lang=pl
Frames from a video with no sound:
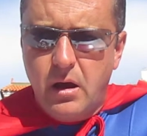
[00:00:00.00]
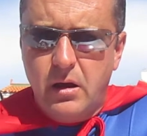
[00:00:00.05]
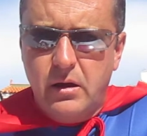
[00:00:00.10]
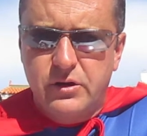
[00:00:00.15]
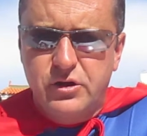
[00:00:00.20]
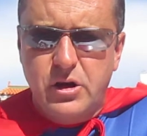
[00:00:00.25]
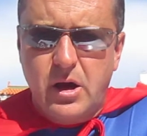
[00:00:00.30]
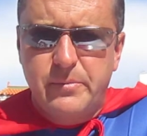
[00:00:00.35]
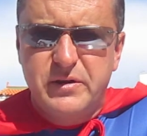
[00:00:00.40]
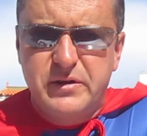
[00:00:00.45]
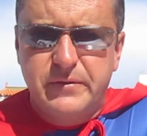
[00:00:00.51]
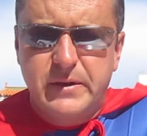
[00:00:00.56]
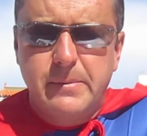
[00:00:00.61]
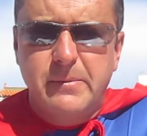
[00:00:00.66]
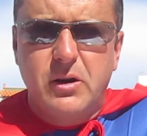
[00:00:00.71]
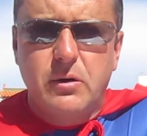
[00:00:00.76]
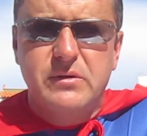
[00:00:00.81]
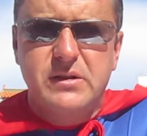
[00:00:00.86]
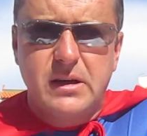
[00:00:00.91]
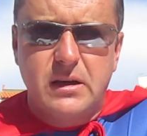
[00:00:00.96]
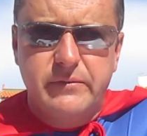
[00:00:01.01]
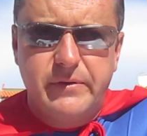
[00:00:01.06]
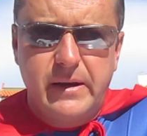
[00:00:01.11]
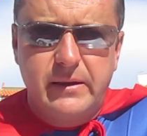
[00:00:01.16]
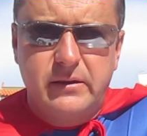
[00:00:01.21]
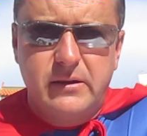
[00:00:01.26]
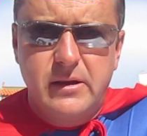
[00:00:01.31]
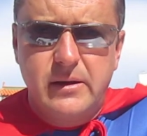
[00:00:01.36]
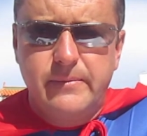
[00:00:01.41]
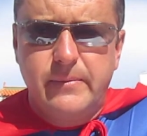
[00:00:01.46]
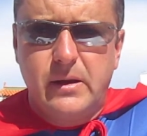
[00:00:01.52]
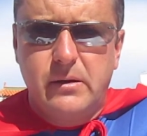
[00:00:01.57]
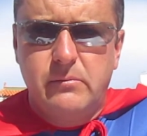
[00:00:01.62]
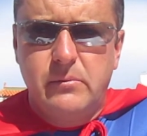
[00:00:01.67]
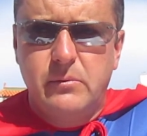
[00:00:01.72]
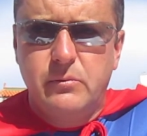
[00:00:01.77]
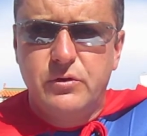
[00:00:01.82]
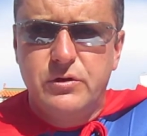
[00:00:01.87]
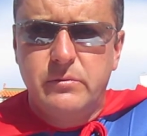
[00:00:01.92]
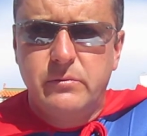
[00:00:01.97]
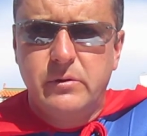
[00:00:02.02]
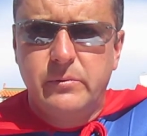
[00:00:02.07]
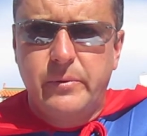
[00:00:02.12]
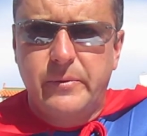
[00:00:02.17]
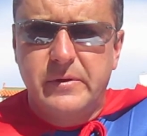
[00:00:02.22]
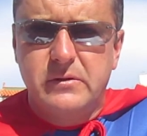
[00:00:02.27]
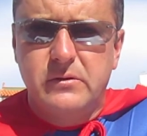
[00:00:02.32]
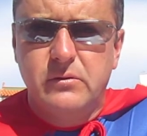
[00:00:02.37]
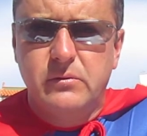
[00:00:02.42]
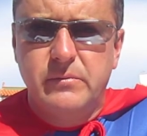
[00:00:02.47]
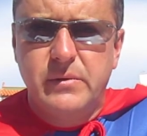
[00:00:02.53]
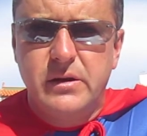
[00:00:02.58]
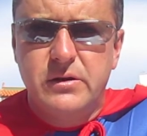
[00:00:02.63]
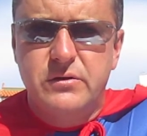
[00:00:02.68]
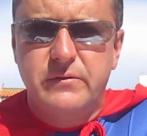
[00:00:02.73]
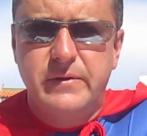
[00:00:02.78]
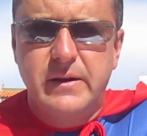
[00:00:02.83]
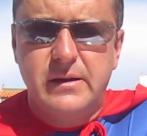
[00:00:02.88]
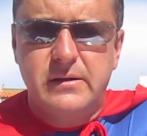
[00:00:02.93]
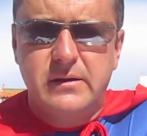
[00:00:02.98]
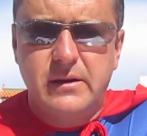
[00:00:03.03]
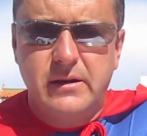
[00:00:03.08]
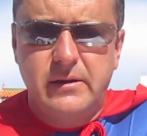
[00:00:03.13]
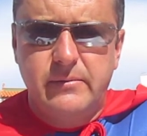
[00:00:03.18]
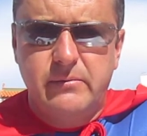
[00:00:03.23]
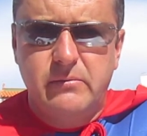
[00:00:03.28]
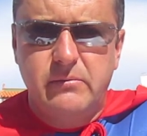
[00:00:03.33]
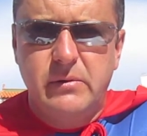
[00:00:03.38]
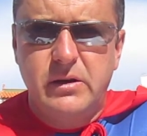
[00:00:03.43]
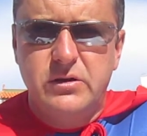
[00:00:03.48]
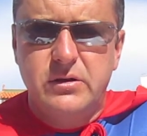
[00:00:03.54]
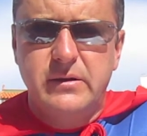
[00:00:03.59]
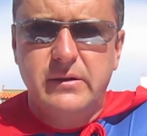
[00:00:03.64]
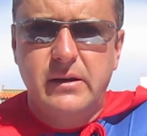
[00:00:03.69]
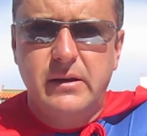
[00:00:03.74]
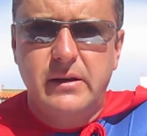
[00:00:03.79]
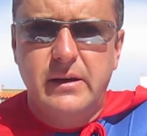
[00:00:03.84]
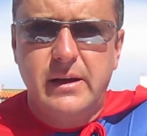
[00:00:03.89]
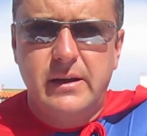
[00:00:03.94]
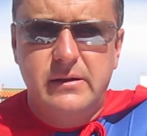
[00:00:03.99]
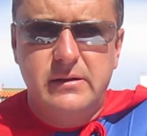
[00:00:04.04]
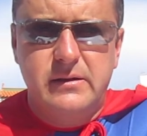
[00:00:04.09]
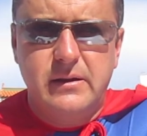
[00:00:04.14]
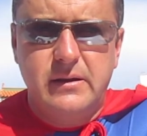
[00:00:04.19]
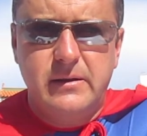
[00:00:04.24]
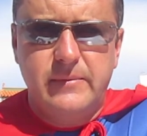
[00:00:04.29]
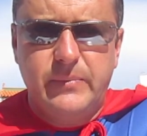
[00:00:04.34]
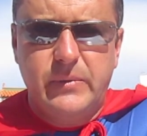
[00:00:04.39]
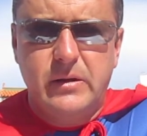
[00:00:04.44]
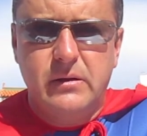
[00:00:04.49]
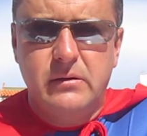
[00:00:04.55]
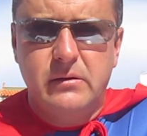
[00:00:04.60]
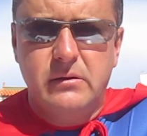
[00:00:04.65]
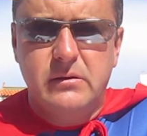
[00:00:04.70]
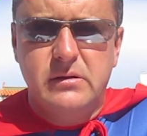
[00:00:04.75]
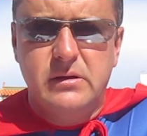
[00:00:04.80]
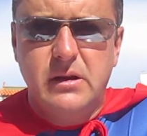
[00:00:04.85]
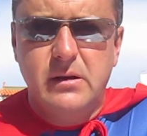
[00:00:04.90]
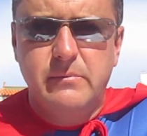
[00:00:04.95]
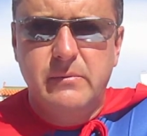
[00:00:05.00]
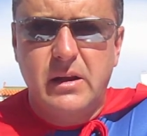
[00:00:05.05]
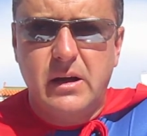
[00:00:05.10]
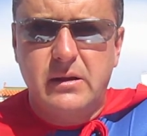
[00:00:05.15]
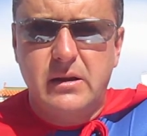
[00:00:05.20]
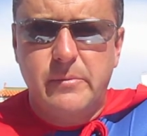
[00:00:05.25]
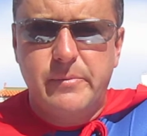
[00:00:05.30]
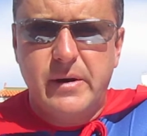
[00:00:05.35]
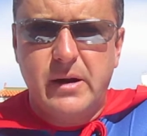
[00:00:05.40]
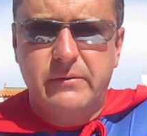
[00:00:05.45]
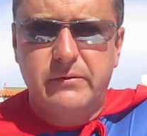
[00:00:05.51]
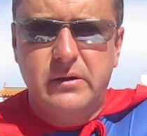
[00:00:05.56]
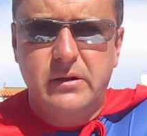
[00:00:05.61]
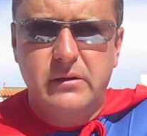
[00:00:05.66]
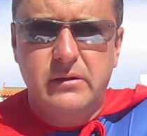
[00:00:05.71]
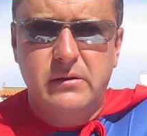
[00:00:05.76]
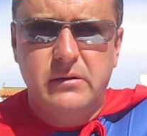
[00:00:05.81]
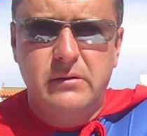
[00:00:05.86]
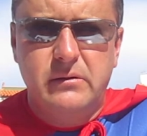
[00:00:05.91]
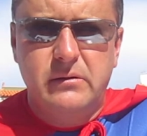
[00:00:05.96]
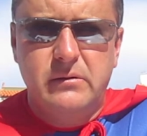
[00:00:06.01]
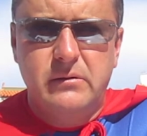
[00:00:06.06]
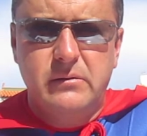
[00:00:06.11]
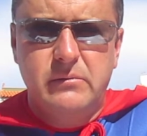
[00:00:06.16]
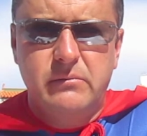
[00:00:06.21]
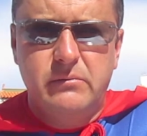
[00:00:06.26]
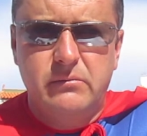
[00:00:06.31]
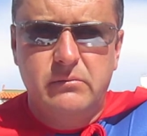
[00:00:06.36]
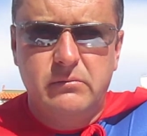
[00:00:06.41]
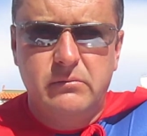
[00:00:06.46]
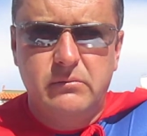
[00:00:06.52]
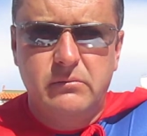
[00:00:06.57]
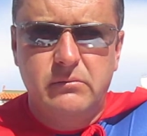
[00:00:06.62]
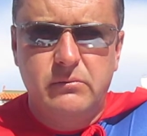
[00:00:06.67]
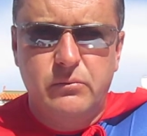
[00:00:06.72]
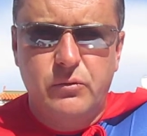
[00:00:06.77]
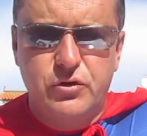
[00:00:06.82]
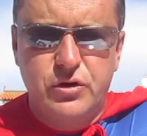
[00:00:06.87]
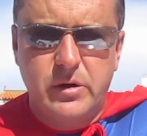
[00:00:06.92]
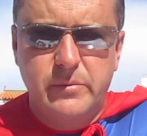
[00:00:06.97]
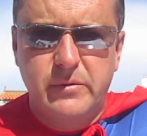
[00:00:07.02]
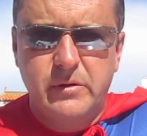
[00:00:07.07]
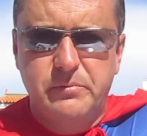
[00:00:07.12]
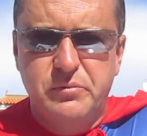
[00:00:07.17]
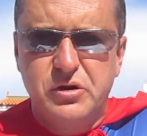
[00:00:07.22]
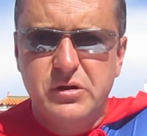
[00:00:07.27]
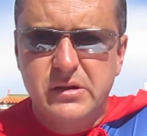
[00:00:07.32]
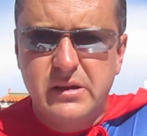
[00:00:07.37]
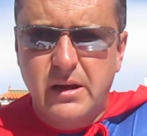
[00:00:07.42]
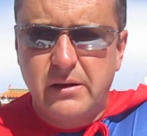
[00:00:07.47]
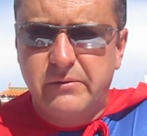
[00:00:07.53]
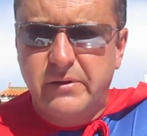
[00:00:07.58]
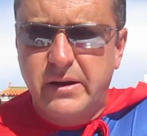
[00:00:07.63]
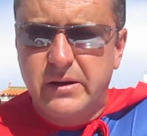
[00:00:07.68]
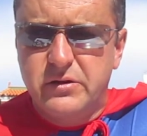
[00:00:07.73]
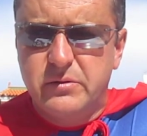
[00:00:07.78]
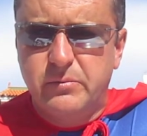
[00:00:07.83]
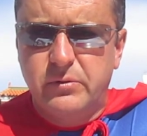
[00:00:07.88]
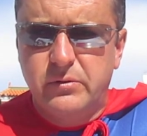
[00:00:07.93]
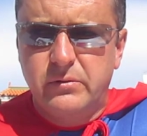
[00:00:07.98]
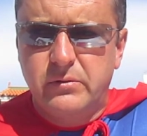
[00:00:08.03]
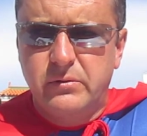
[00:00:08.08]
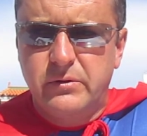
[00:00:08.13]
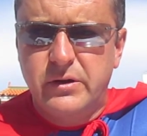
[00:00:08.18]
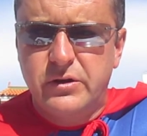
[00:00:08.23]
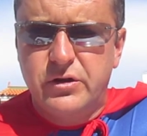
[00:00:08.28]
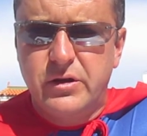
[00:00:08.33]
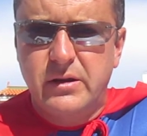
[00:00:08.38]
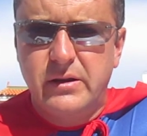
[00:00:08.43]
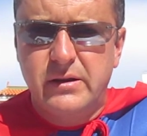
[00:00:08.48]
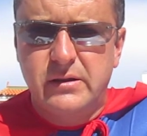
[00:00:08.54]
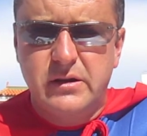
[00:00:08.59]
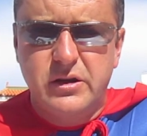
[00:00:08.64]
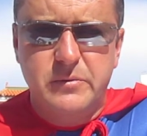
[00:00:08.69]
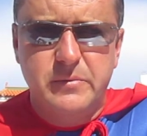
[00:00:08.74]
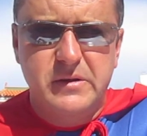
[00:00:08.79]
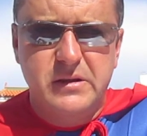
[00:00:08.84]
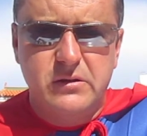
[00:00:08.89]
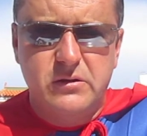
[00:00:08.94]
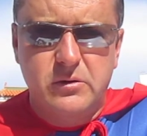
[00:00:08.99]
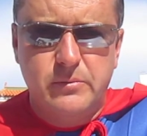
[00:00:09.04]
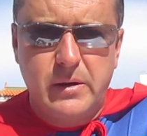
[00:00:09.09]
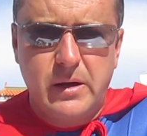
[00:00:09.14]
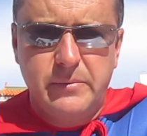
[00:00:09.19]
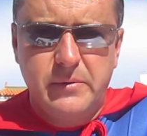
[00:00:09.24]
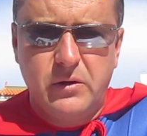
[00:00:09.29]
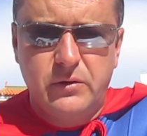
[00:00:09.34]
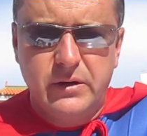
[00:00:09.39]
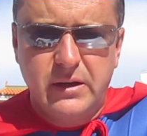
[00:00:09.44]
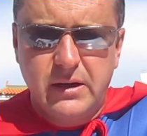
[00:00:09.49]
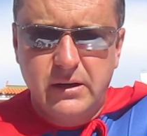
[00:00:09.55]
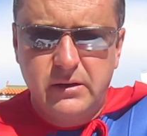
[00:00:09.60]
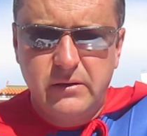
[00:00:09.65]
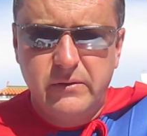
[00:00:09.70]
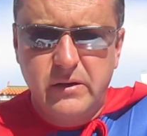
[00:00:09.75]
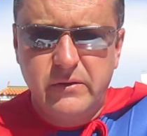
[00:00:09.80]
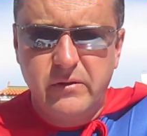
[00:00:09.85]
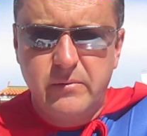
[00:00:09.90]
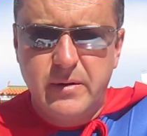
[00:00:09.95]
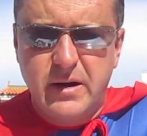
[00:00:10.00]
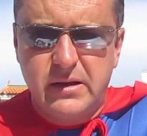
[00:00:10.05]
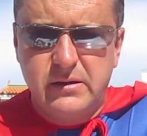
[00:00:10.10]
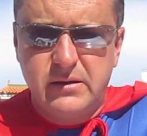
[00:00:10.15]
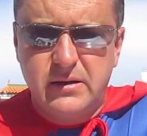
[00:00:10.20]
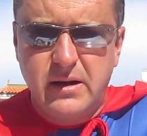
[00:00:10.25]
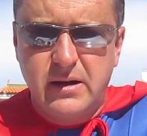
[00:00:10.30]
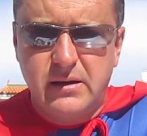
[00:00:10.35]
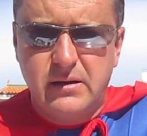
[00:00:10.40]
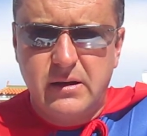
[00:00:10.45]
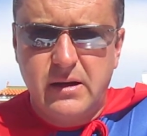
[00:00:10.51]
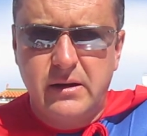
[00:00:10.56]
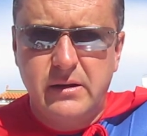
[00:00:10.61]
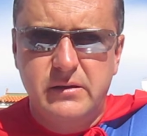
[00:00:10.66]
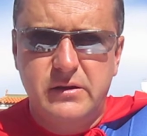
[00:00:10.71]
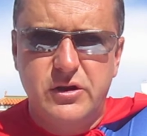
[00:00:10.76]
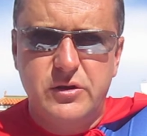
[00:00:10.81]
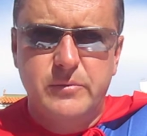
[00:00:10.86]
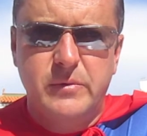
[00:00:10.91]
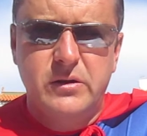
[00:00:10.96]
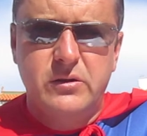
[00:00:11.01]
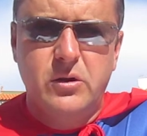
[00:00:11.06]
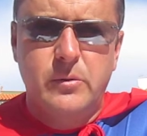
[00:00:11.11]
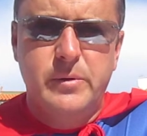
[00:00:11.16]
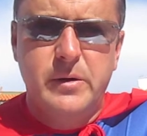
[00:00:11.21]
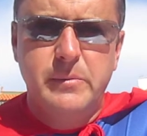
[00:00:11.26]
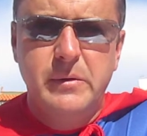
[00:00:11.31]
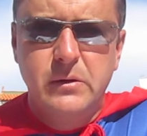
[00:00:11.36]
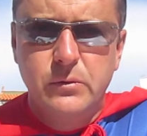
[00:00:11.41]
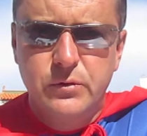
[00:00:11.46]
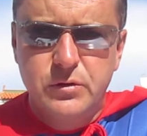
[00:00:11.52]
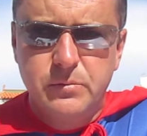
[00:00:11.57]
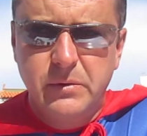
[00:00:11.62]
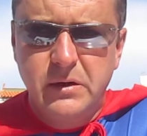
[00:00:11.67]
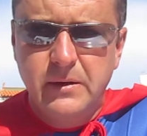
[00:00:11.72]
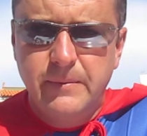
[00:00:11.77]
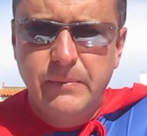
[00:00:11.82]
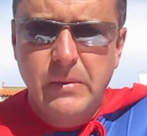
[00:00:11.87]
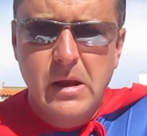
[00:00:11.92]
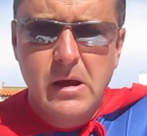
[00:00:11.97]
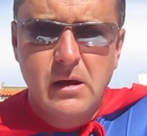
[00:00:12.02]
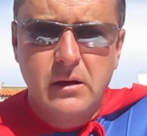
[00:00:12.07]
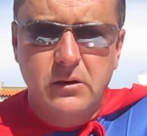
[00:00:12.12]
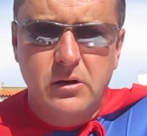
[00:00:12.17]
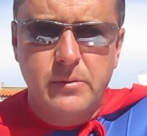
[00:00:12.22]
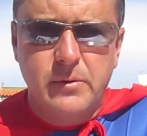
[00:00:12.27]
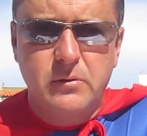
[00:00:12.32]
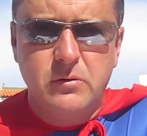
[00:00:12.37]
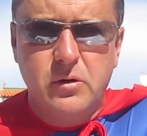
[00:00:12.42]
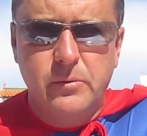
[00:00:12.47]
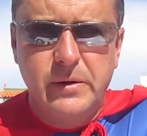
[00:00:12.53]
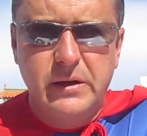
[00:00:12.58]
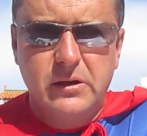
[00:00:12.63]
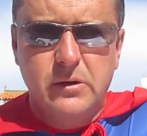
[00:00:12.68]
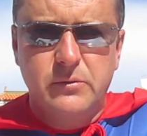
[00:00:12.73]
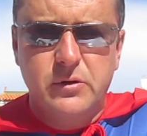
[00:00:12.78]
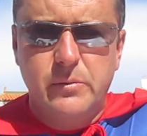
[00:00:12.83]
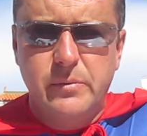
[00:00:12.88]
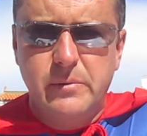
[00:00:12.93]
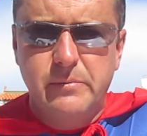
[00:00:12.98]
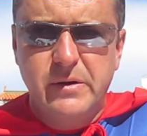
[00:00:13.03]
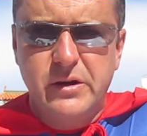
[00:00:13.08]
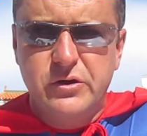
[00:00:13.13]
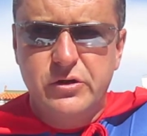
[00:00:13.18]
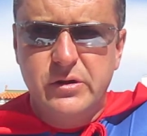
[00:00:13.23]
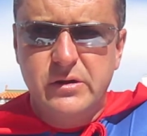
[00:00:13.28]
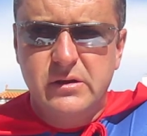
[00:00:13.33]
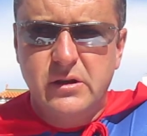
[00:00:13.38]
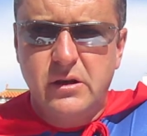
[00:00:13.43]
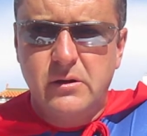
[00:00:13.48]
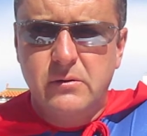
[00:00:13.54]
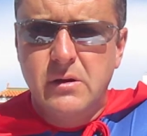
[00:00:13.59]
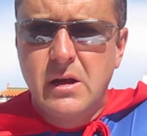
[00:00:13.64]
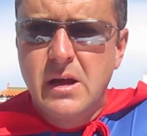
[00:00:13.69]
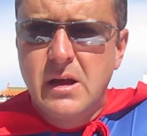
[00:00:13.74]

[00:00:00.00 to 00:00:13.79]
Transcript: E, trzeba być w tym konsekwentnym. My musimy po prostu mieć wiedzę, mieć inteligencję, e, z kim tak naprawdę e, możemy przystawać, bo jeżeli jesteśmy z osobami o negatywnych wibracjach, a jesteśmy dobrymi ludźmi, dobrą kobietą, dobrym mężczyzną,